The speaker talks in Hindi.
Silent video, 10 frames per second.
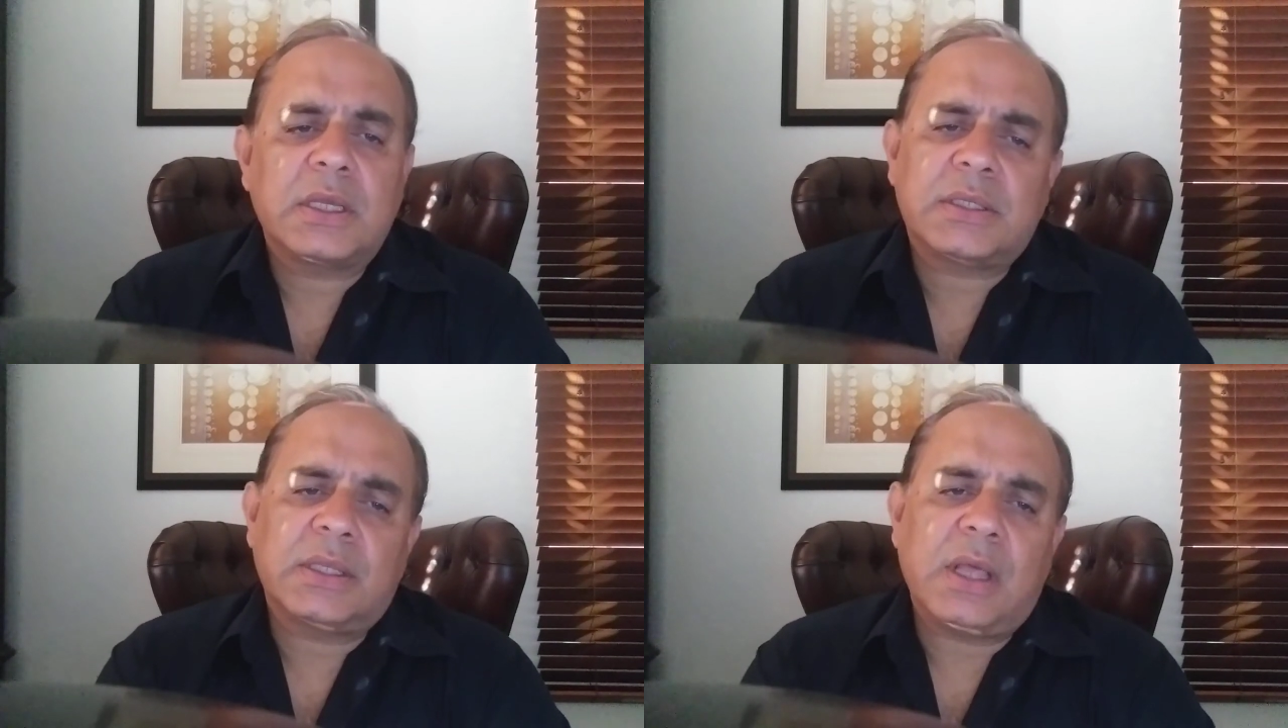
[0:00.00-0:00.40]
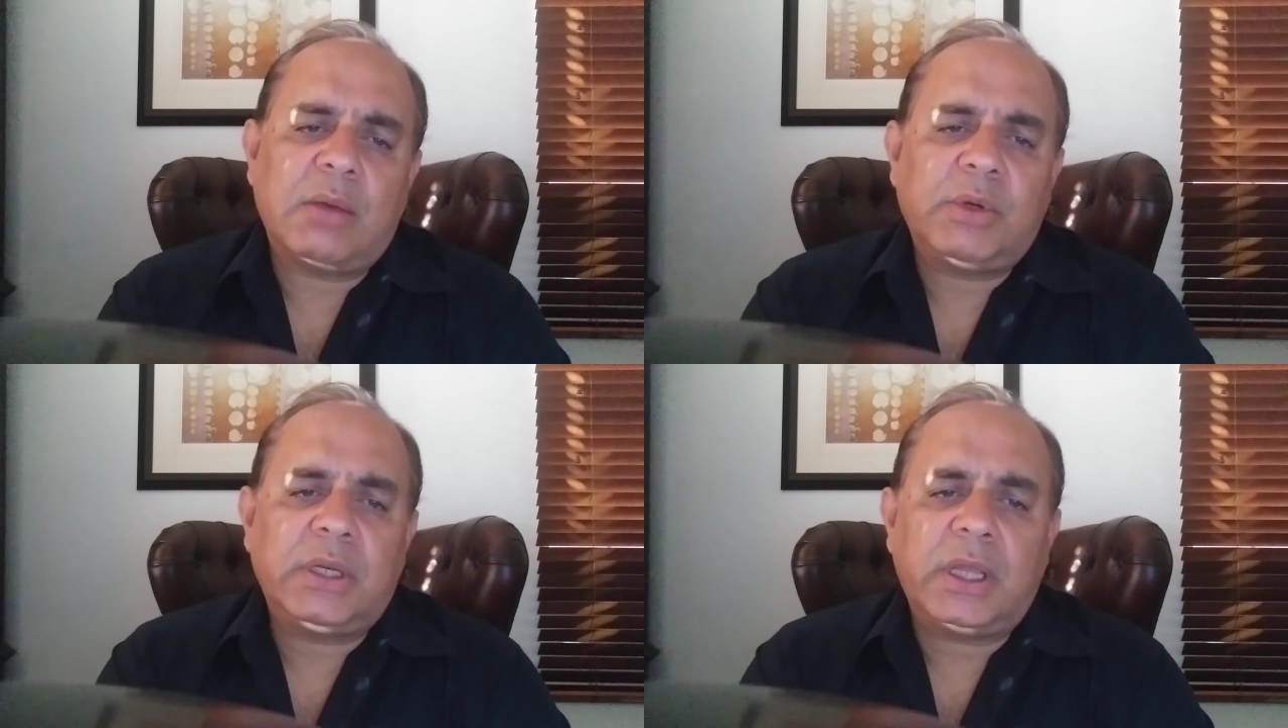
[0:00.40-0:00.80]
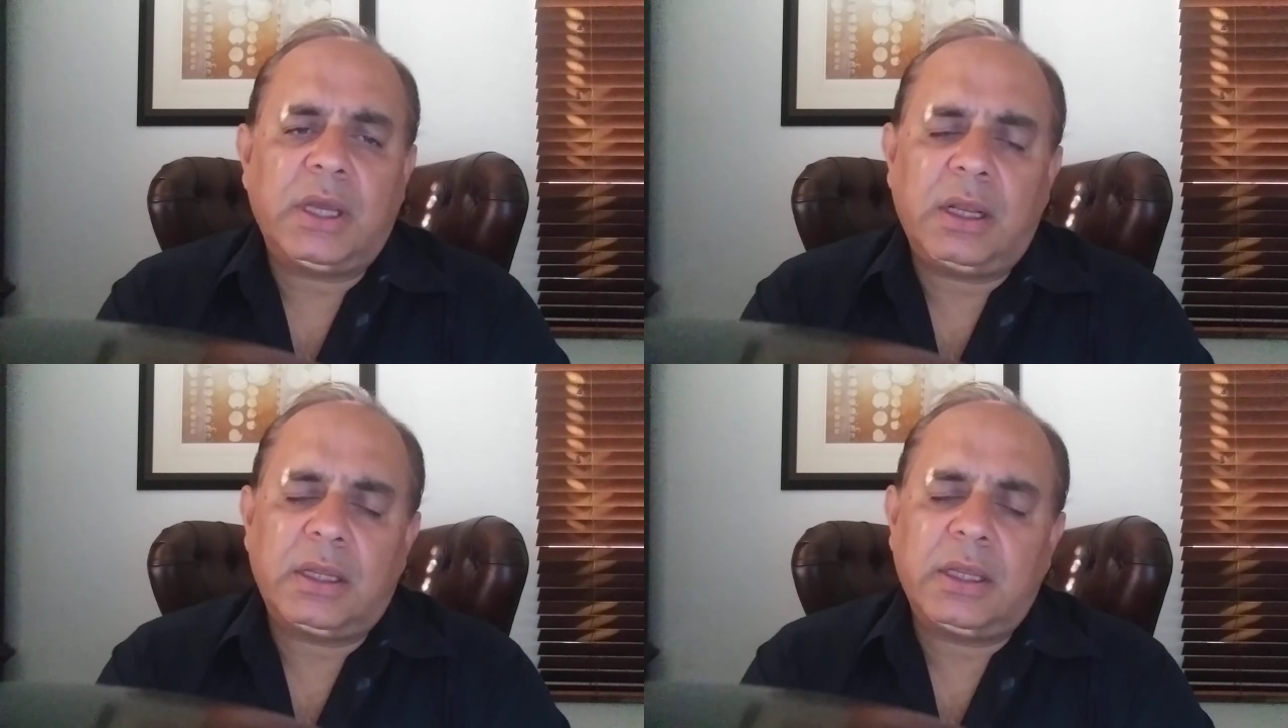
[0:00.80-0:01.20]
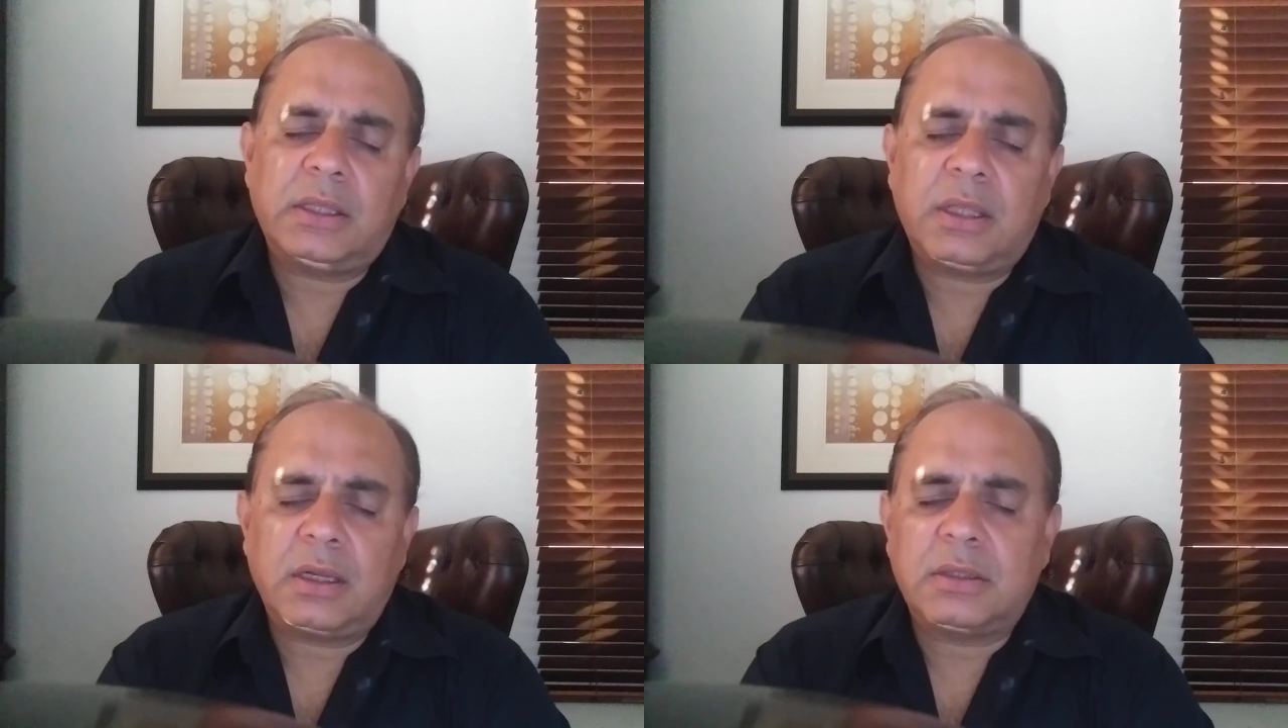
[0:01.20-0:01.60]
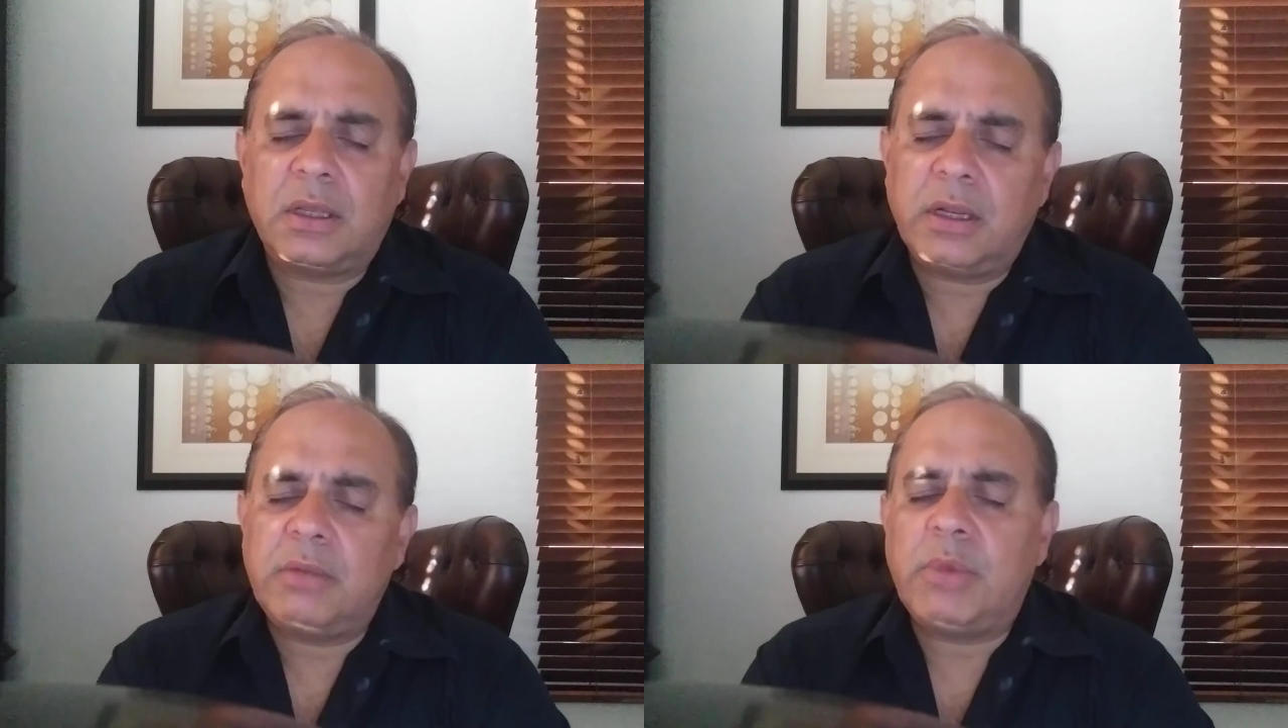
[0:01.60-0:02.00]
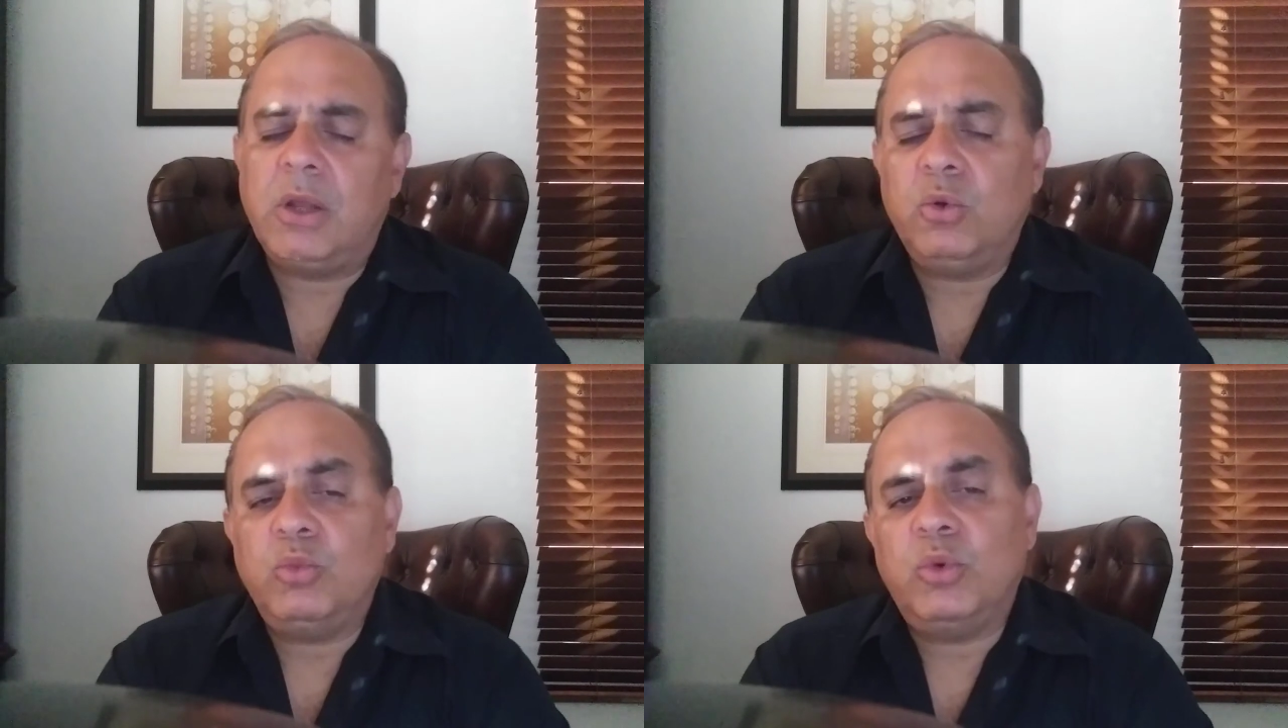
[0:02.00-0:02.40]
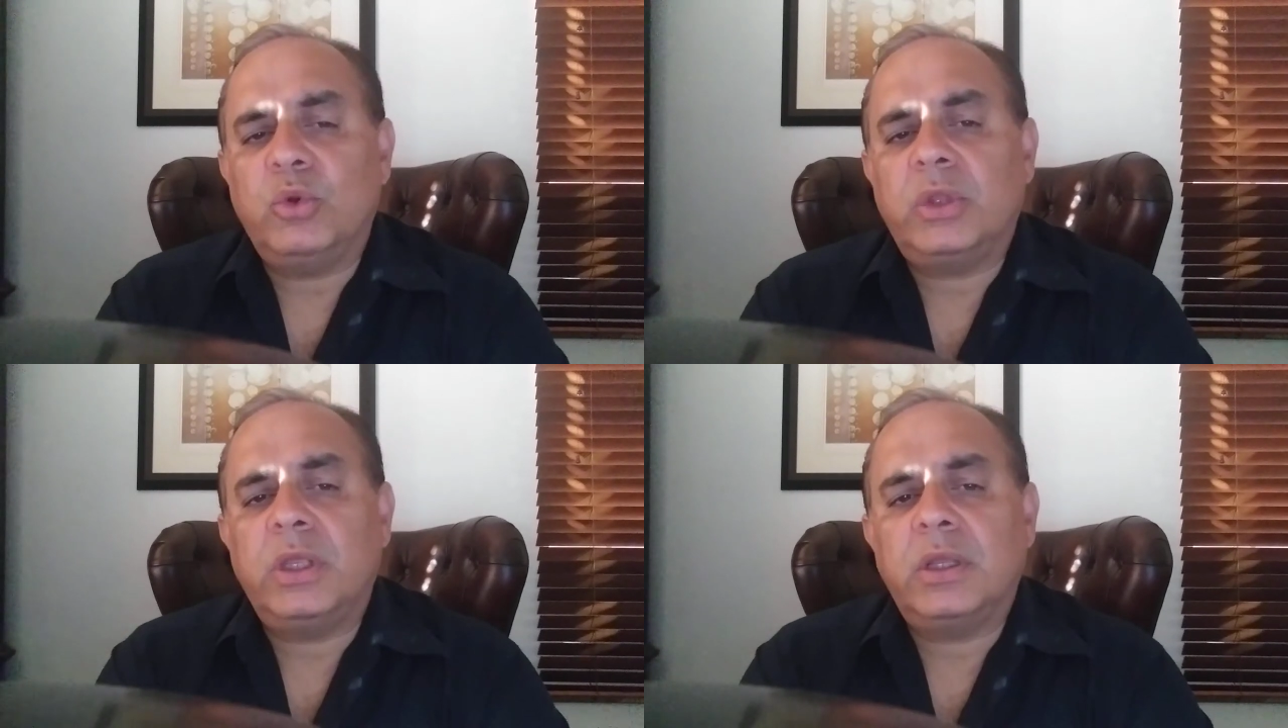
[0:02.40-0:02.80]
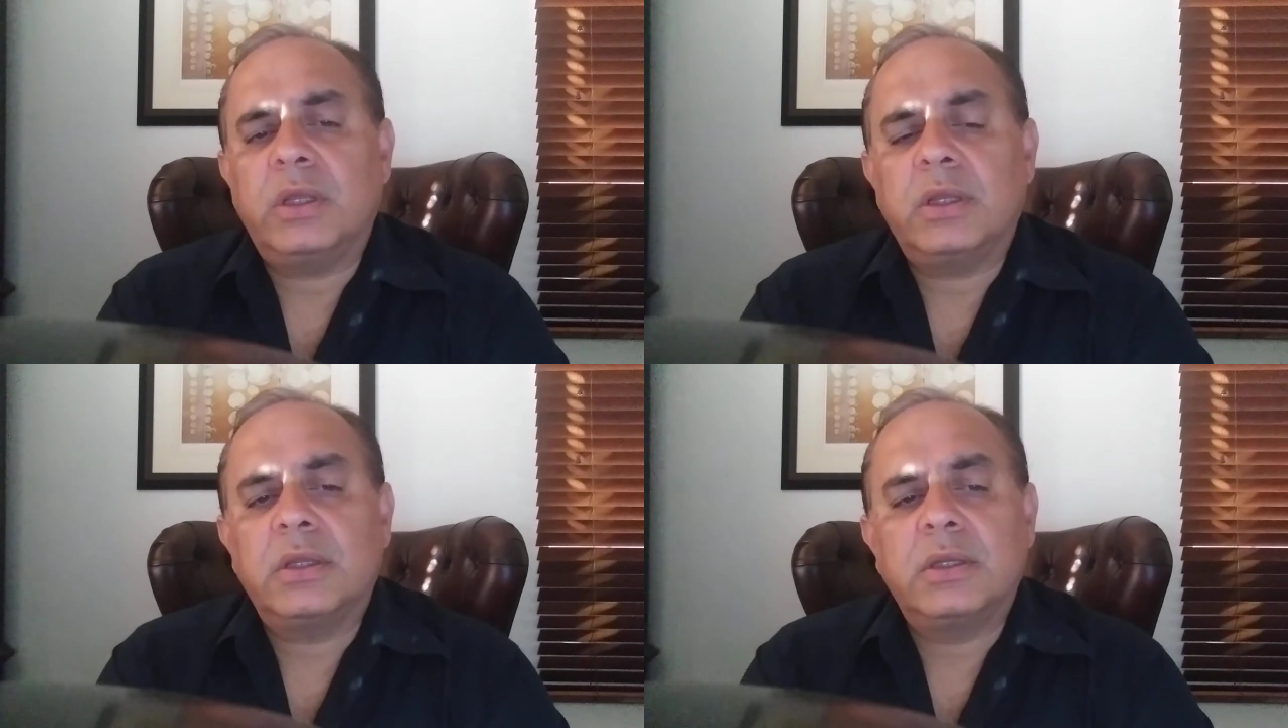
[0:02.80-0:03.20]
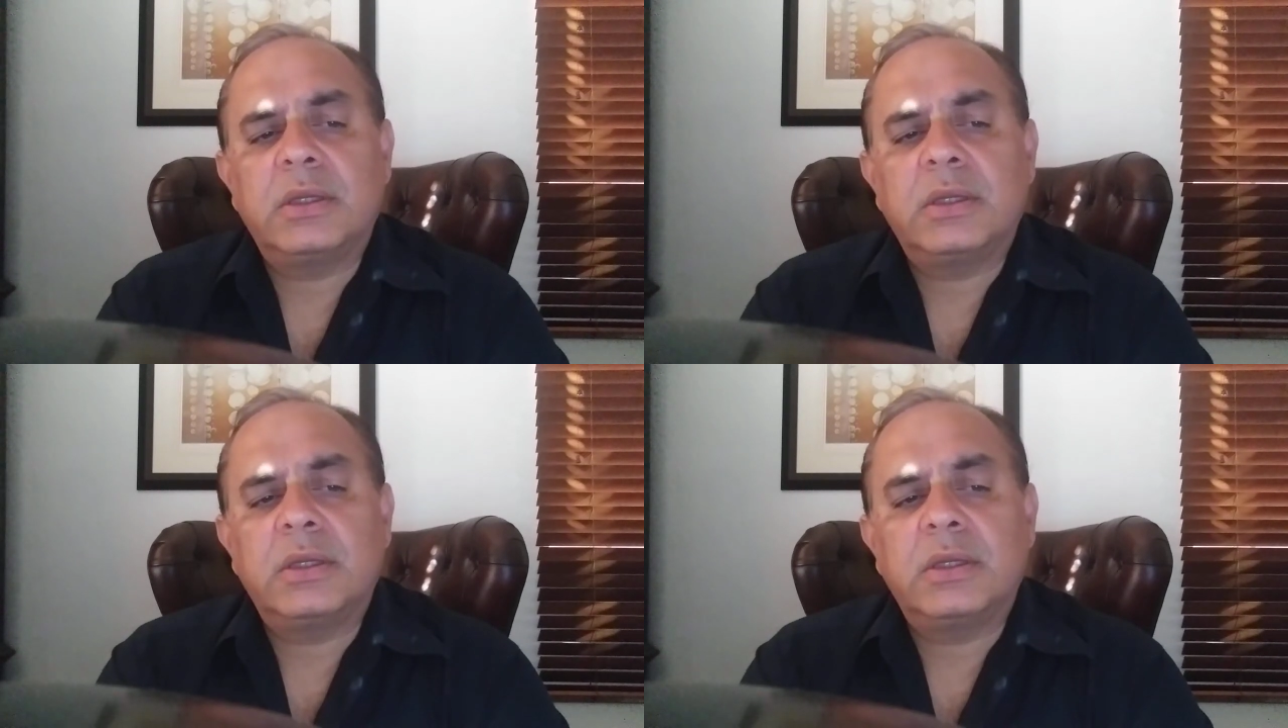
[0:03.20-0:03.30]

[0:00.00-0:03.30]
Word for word: किसी दामन की हल्की थरथरी मालूम होती है